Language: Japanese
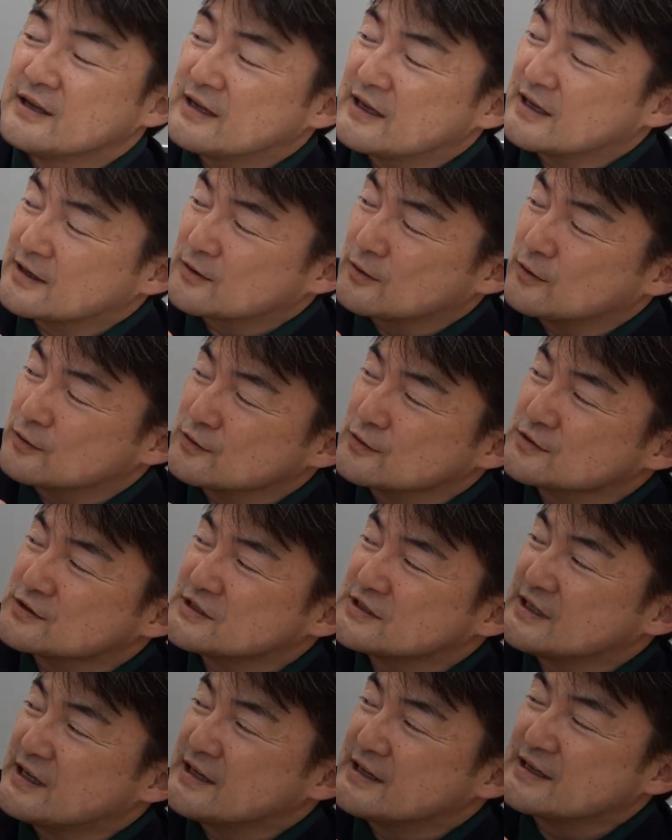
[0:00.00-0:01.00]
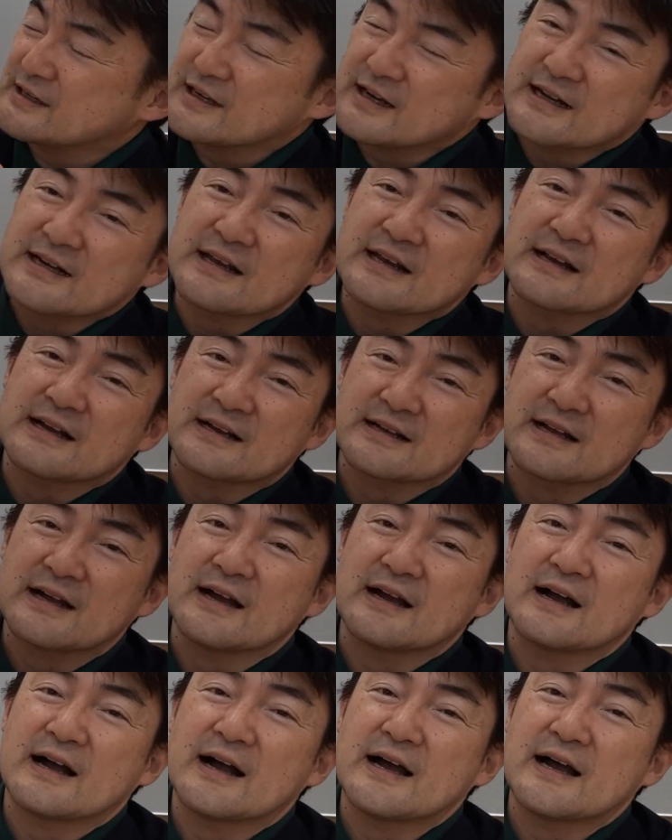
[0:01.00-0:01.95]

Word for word: えこの時代彼らが